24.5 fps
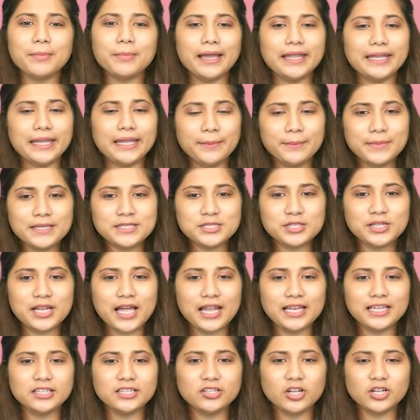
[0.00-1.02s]
माय नेम इज
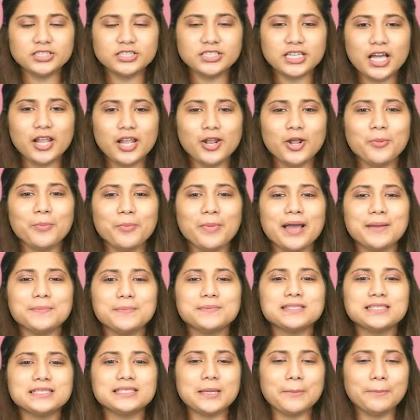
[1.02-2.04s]
सोनाली नोटियाल और मैं
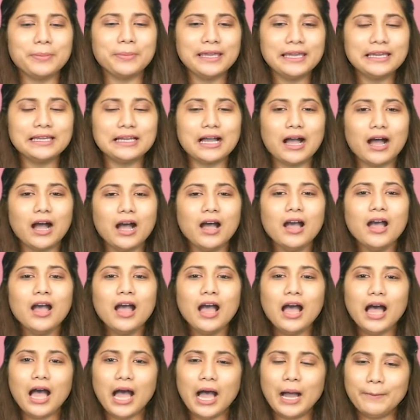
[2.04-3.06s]
आप सभी का
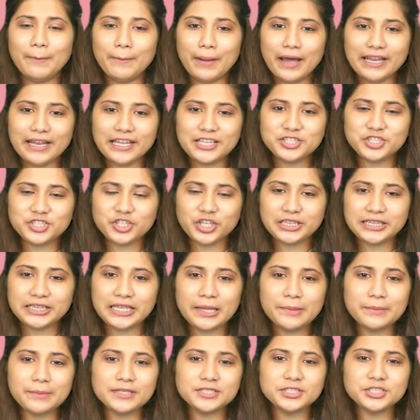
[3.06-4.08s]
हमारे
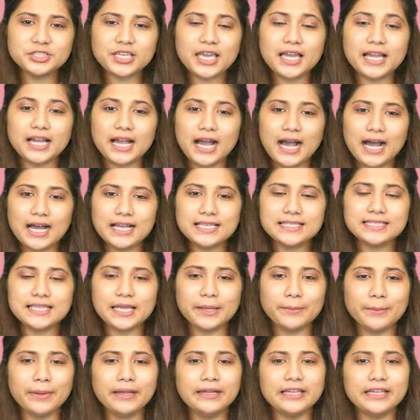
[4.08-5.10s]
चेतना मंच के खास
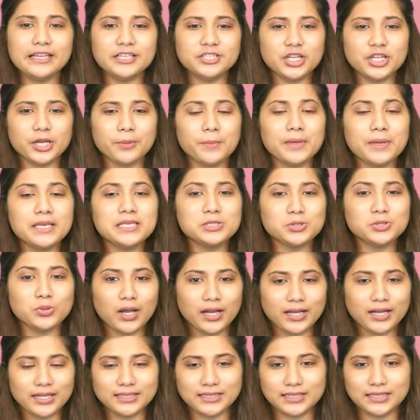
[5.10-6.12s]
सेगमेंट हिचक में
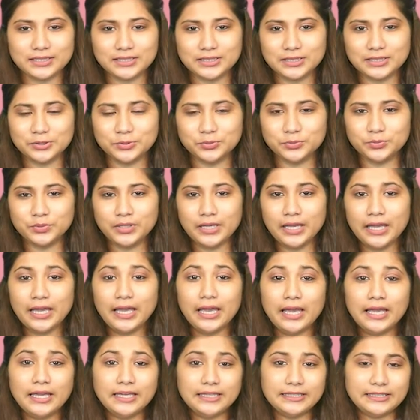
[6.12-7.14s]
स्वागत करती हूँ
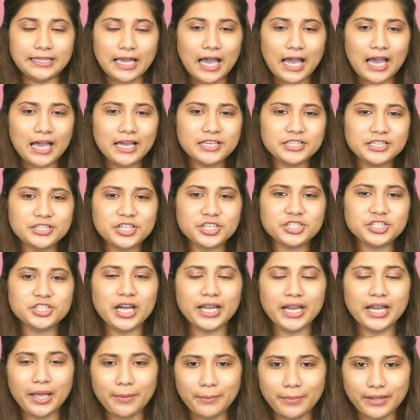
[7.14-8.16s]
यहाँ
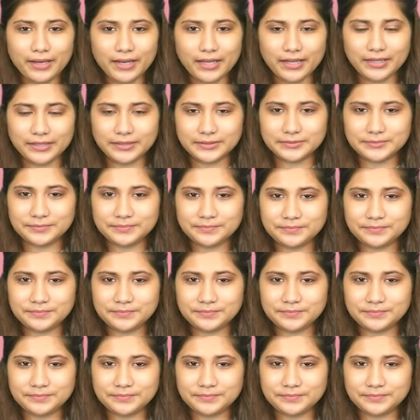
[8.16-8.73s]
हिचकिचाना मना है